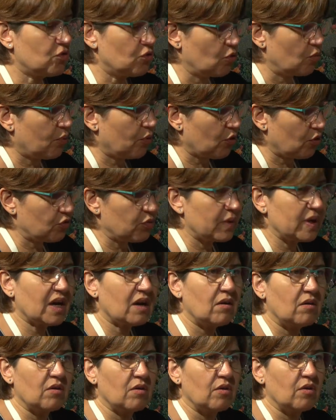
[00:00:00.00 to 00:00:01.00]
de produire
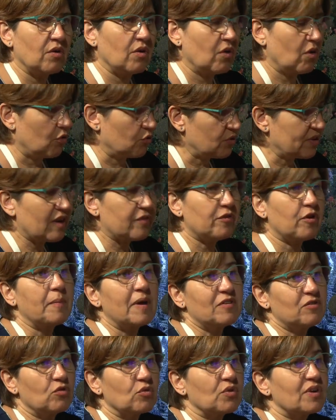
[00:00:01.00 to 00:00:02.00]
euh, une
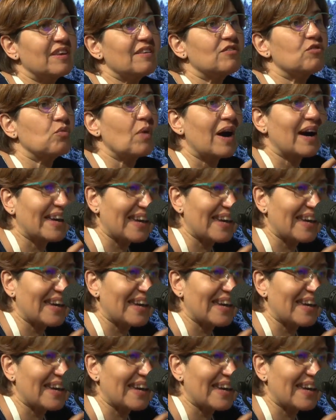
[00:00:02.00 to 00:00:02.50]
information qui soit